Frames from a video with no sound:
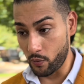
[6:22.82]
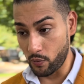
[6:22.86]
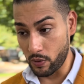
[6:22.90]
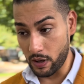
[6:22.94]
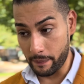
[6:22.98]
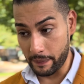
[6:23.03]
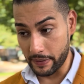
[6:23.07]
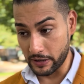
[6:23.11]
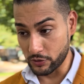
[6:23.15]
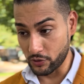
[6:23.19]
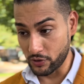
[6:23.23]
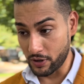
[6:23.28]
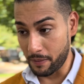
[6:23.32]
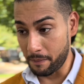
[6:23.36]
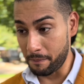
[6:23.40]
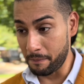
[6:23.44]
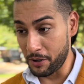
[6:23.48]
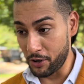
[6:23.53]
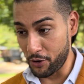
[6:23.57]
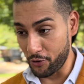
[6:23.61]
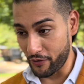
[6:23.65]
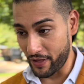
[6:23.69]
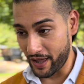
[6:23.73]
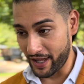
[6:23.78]
en una persona
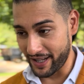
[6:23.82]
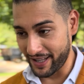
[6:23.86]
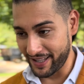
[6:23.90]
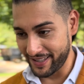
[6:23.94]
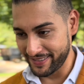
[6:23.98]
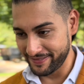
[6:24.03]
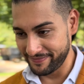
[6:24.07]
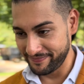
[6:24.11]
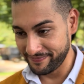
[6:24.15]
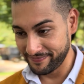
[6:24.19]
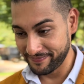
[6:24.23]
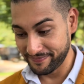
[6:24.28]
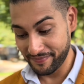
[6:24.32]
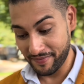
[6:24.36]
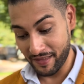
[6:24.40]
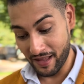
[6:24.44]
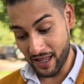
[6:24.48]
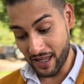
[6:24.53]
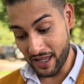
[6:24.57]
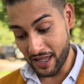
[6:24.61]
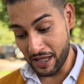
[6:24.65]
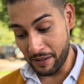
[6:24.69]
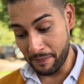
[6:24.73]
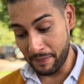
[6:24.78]
millonaria.
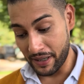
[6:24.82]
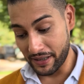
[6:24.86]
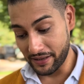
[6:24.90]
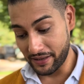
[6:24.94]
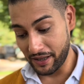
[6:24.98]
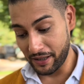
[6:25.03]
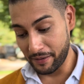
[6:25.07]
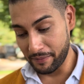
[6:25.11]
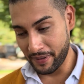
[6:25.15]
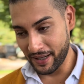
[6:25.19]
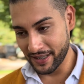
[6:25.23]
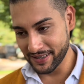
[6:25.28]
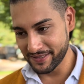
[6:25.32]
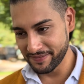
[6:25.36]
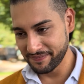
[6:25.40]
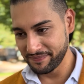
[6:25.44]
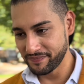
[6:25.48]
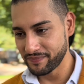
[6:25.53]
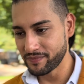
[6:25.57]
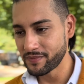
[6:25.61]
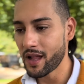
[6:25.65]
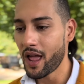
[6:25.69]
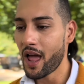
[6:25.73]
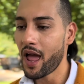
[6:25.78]
Invertir más
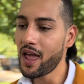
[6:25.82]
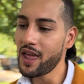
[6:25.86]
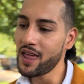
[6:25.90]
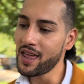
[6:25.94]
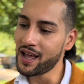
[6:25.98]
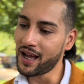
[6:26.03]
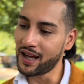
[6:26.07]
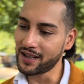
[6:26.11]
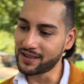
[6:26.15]
y